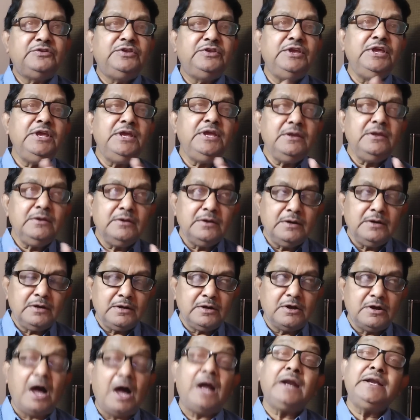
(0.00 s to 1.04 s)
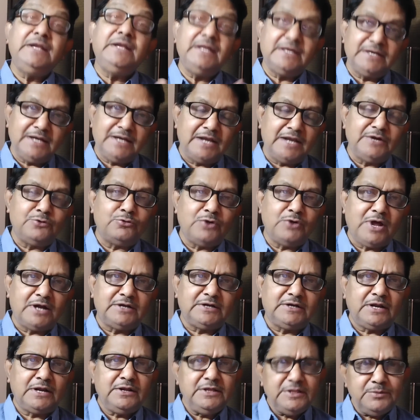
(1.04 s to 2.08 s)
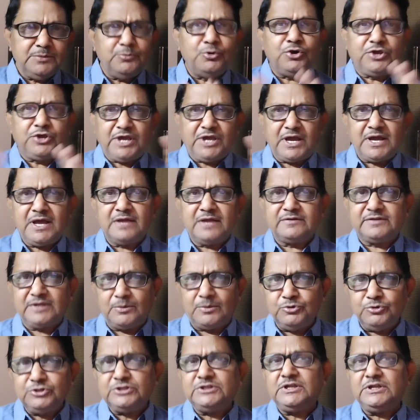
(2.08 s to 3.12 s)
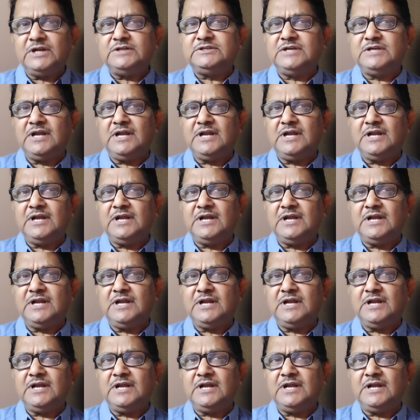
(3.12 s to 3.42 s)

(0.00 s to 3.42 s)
సి గార్డియన్ అని కూడా అంటారు ఇది ముఖ్యంగా సముద్ర